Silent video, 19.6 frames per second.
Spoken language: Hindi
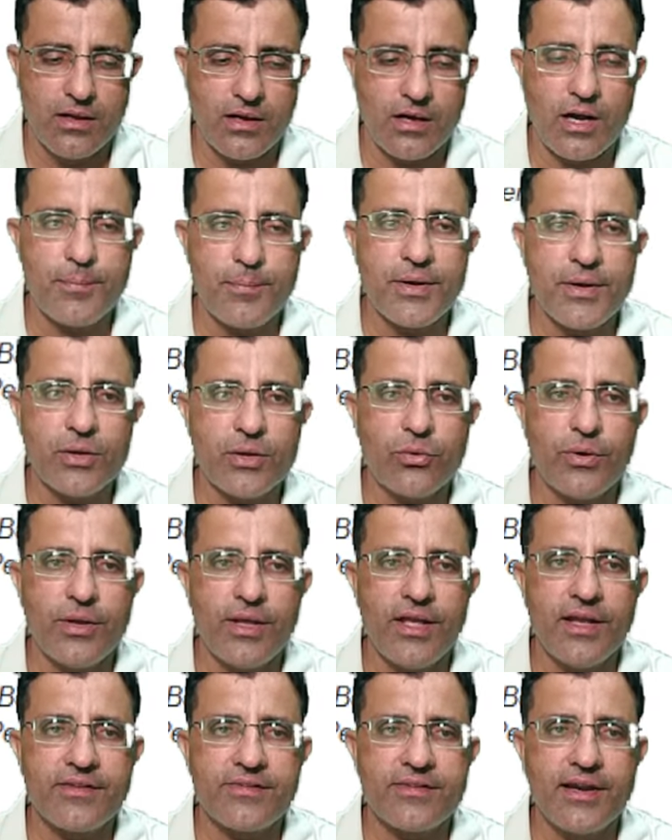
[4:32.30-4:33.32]
अपने को
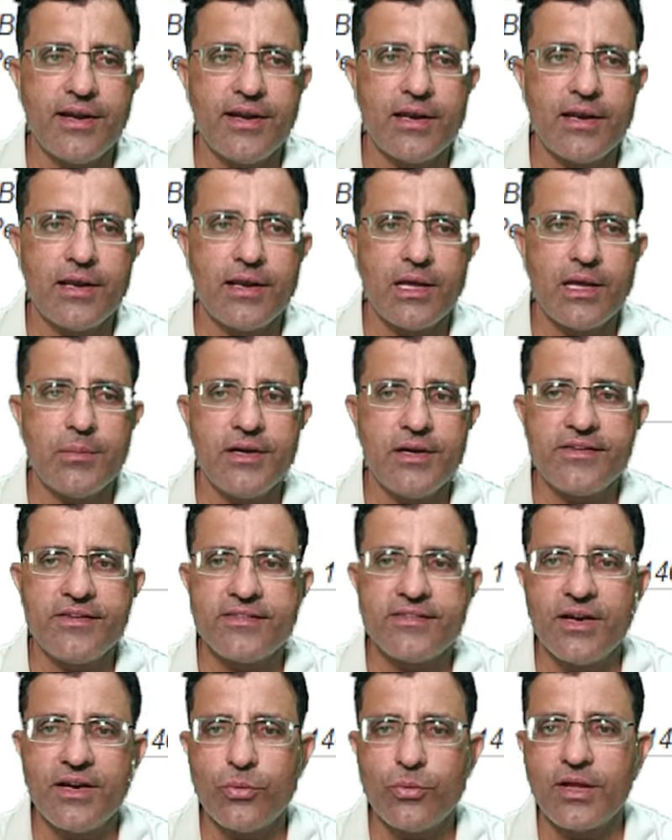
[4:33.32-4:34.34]
एक साइड लाइबिलिटी
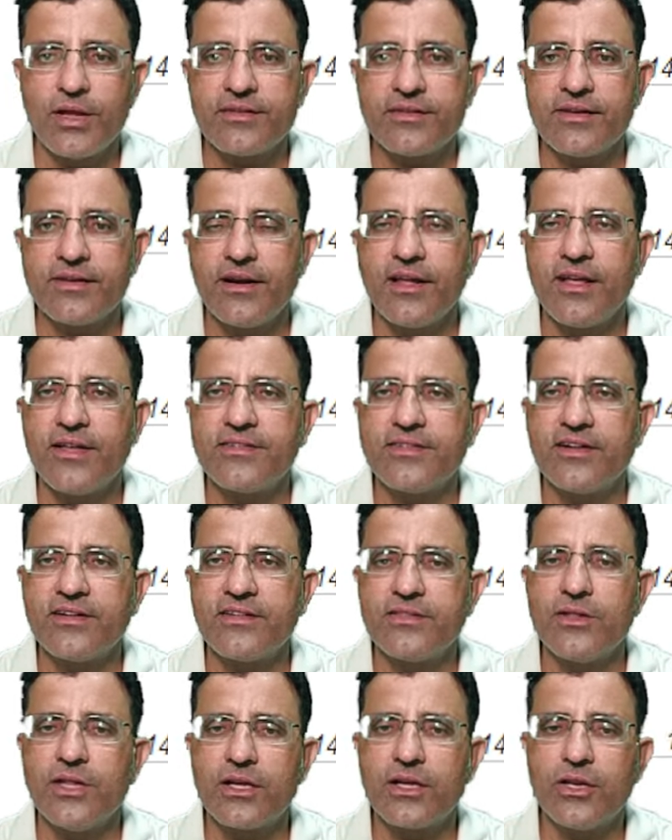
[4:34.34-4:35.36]
साइड और एक साइड एसेट
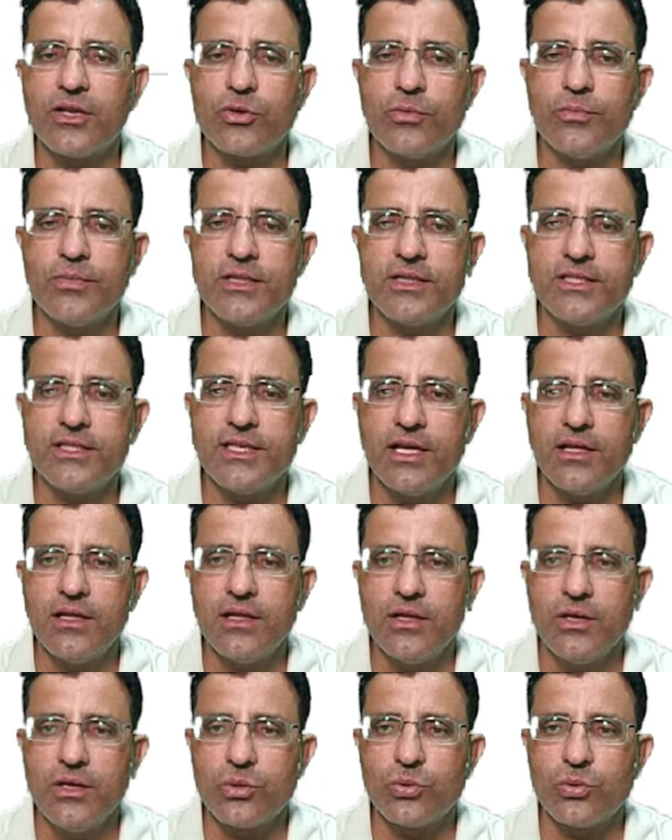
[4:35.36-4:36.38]
देखने को मिलती
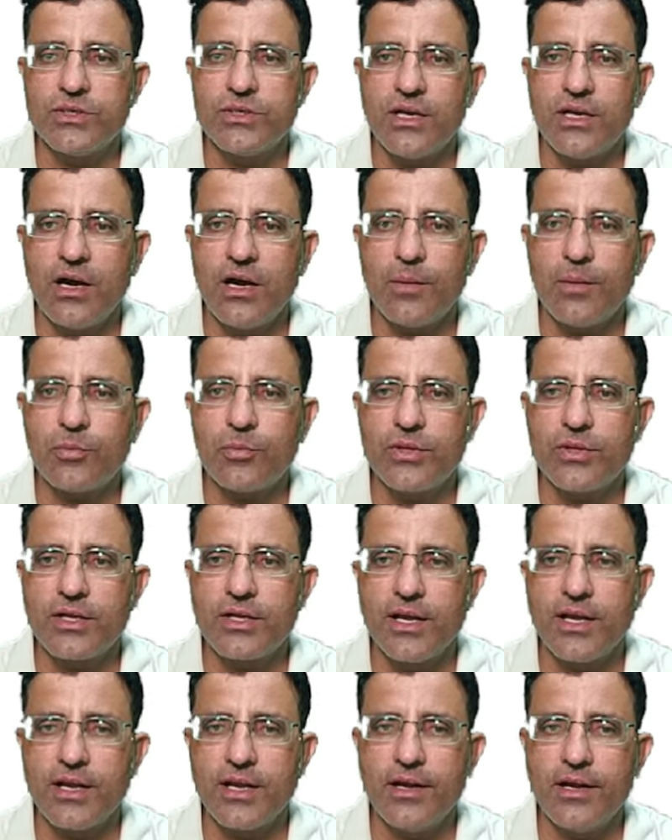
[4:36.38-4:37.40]
है तो यहाँ आपको
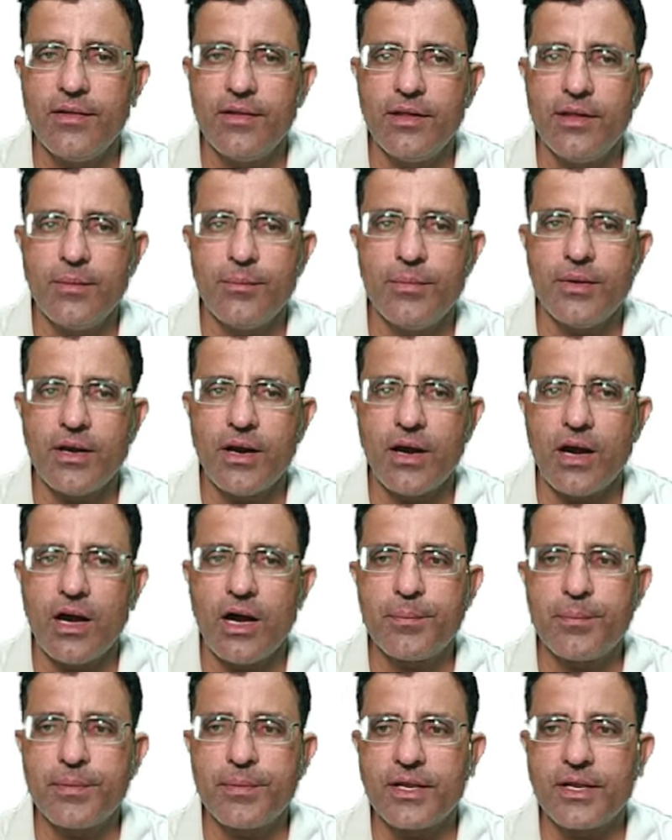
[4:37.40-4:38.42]
दिखाएगा भी
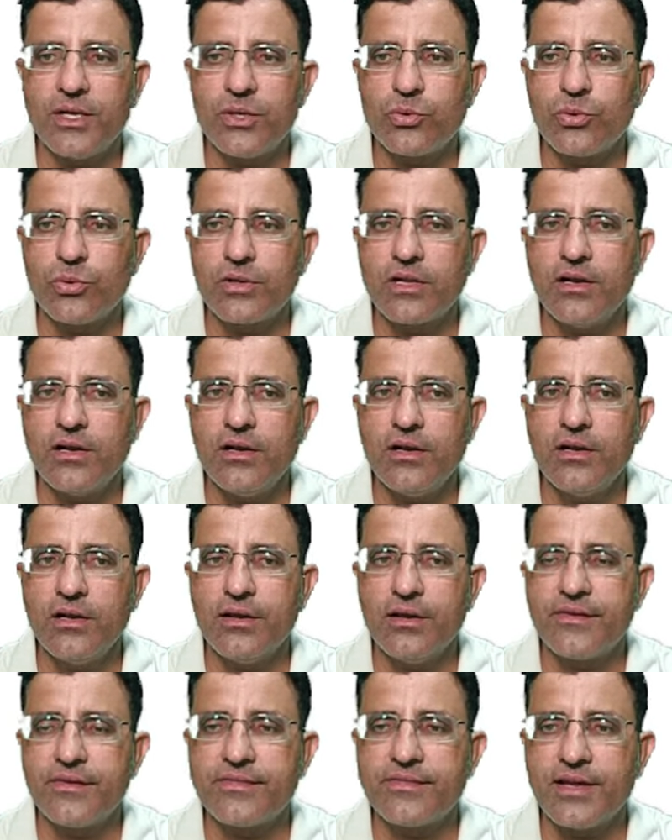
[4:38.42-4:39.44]
आपकी टोटल
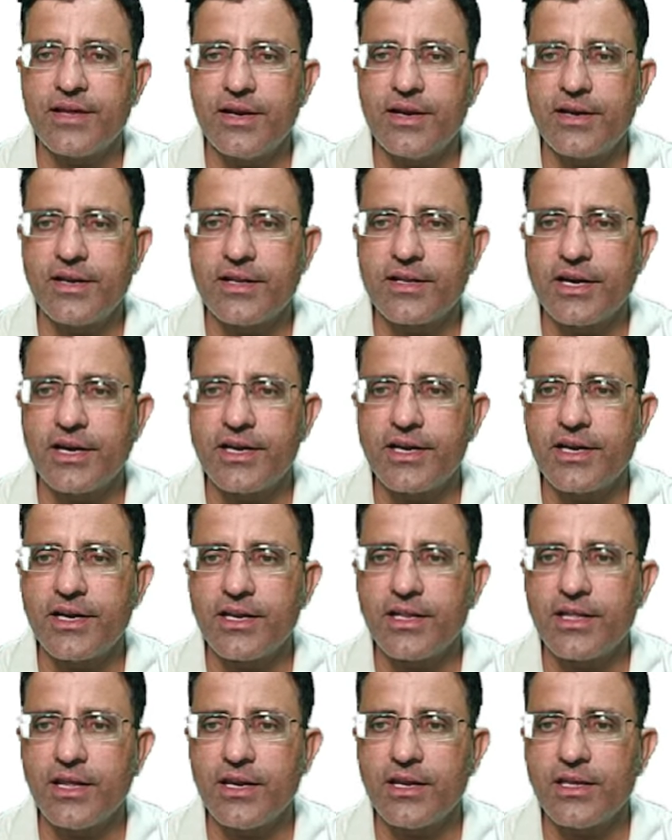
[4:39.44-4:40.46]
सेंड्री क्रेडिटर
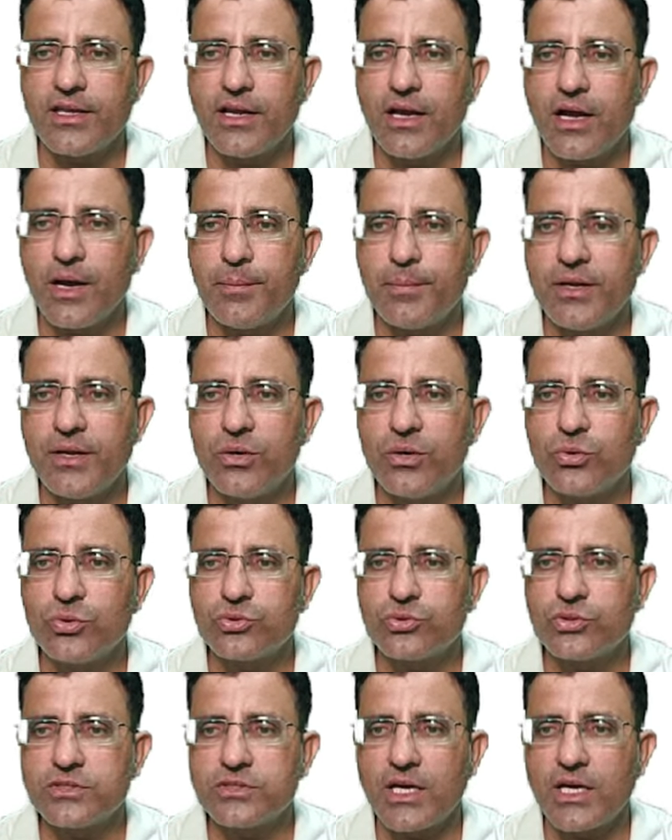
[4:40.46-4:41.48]
यानी कि आपने नौ
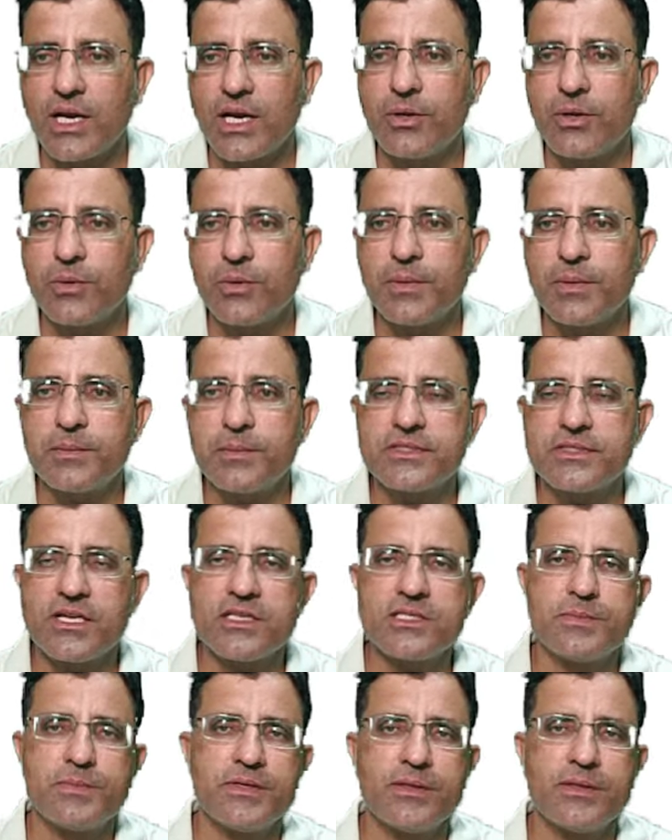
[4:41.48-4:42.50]
सौ सतानवे रुपये
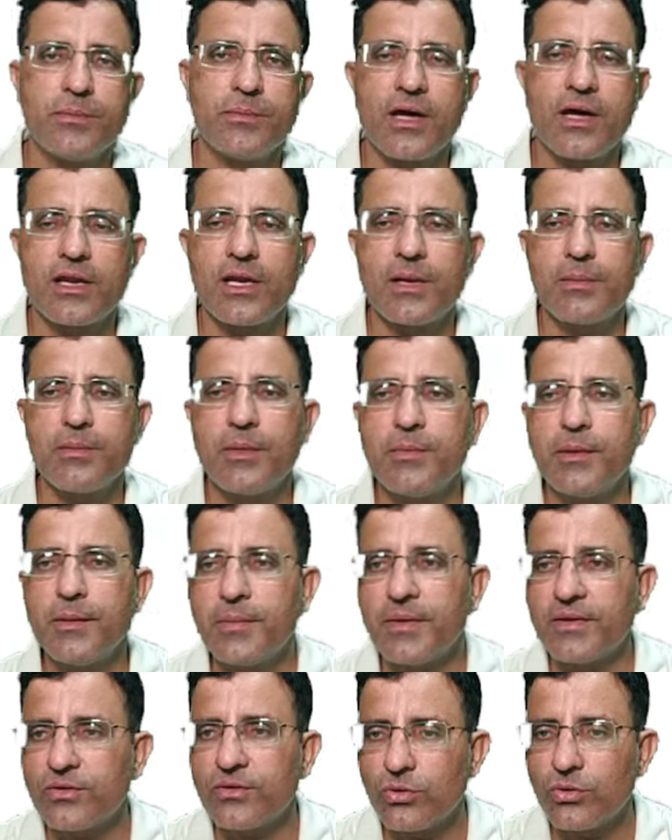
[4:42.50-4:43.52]
पचास पैसे मार्केट में भी
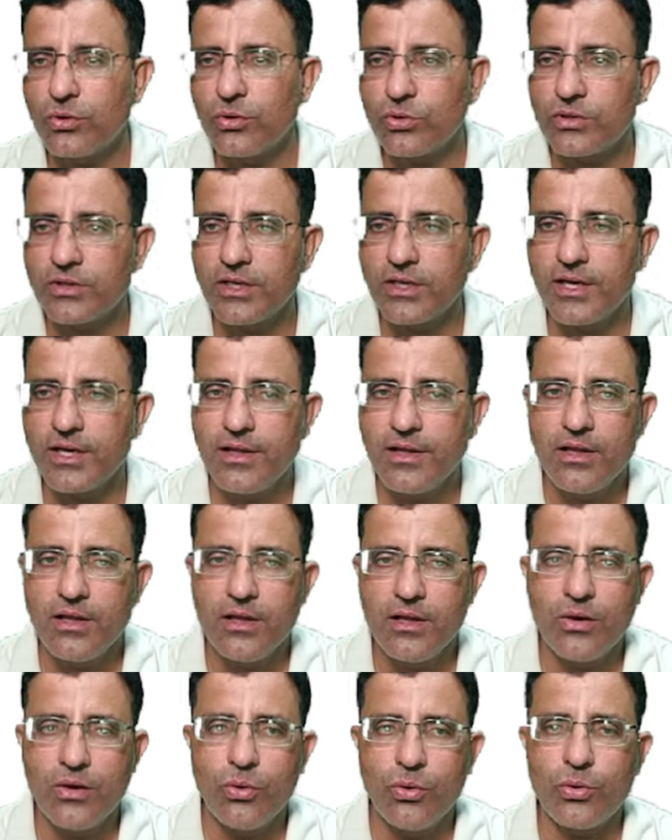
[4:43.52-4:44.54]
पैसे को लोग देने
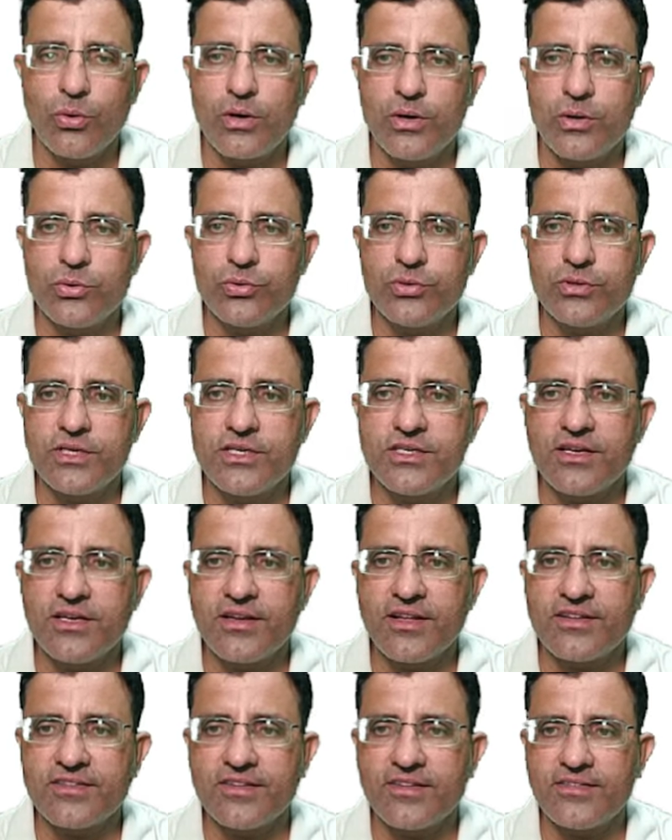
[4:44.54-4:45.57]
और ड्यूटीज एंड
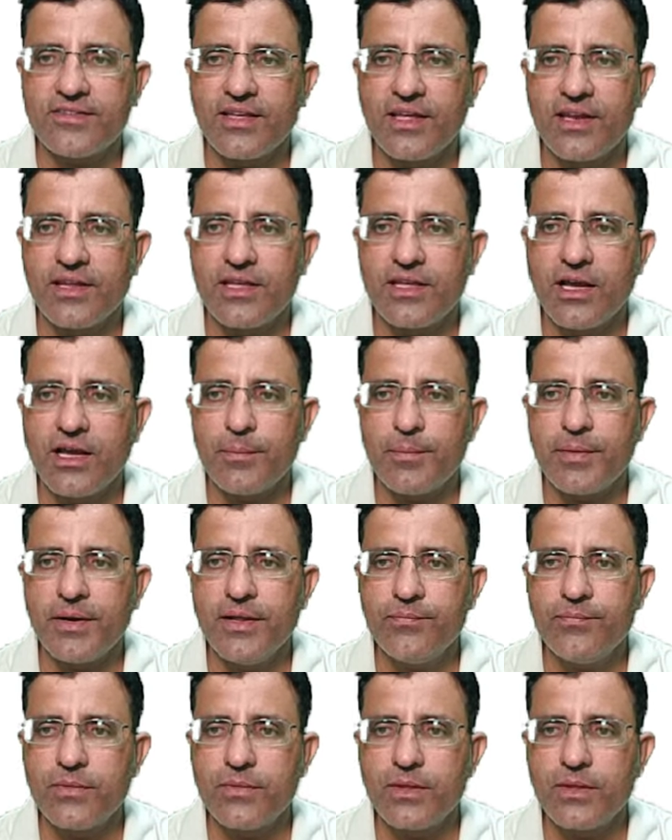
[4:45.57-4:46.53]
टैक्सेस यानी कि आपने